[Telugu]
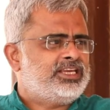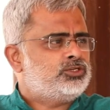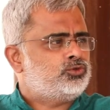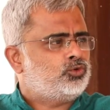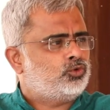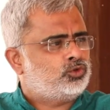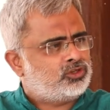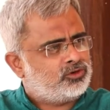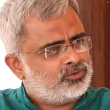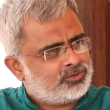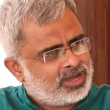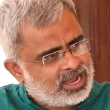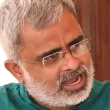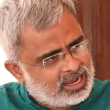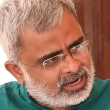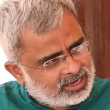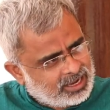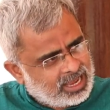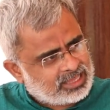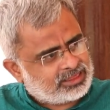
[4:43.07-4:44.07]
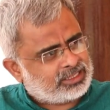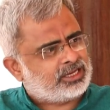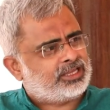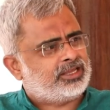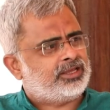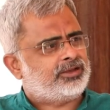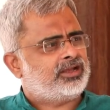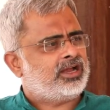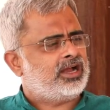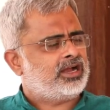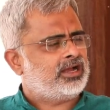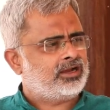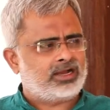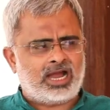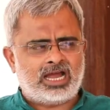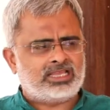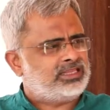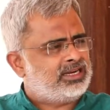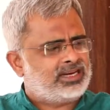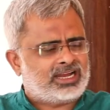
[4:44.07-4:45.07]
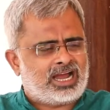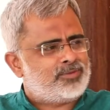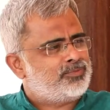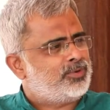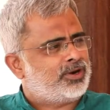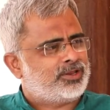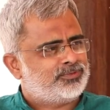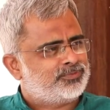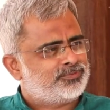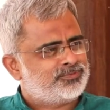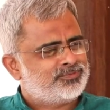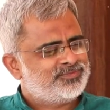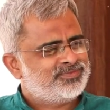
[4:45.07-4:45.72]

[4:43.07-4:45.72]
ఈ సూత్రం అతనికి అతను కాపాడదు